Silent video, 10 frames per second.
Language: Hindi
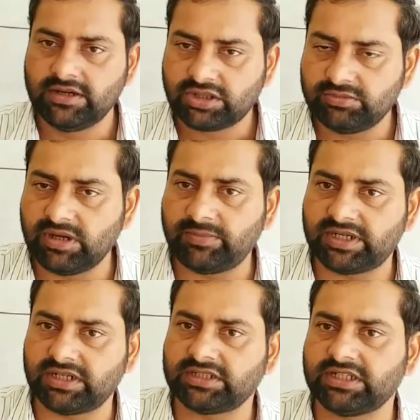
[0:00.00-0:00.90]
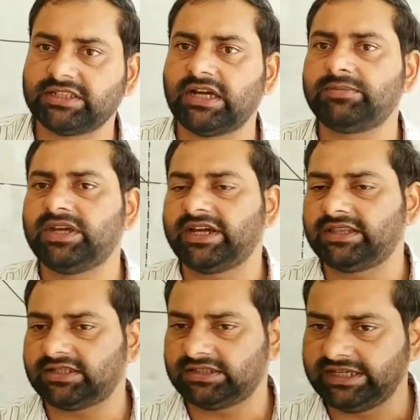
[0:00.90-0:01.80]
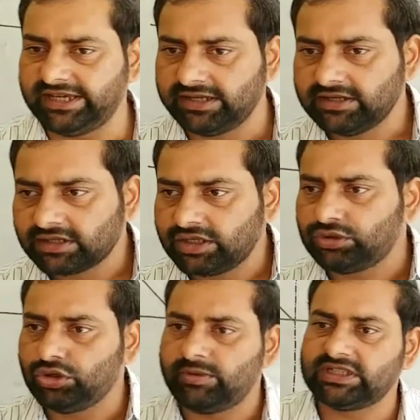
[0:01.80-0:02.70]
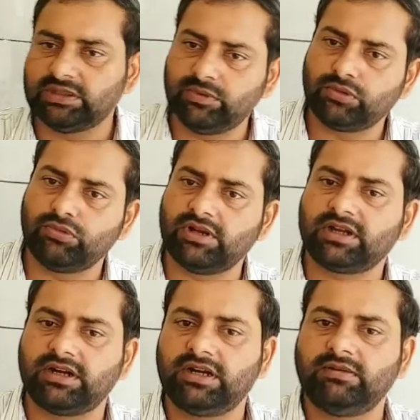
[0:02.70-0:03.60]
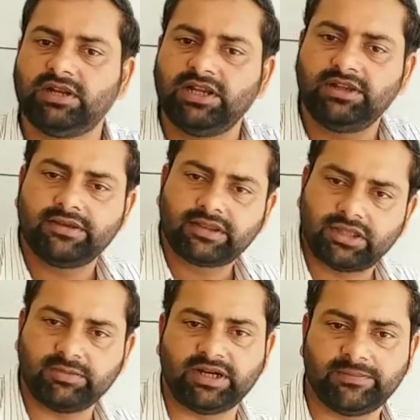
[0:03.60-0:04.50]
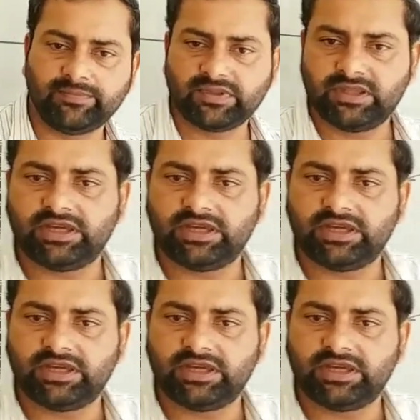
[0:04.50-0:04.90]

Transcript: सीमा पृष्ठ अर्थात आप ये कह सकते हैं कि दो माध्यमों को अलग करने वाली सीमा ये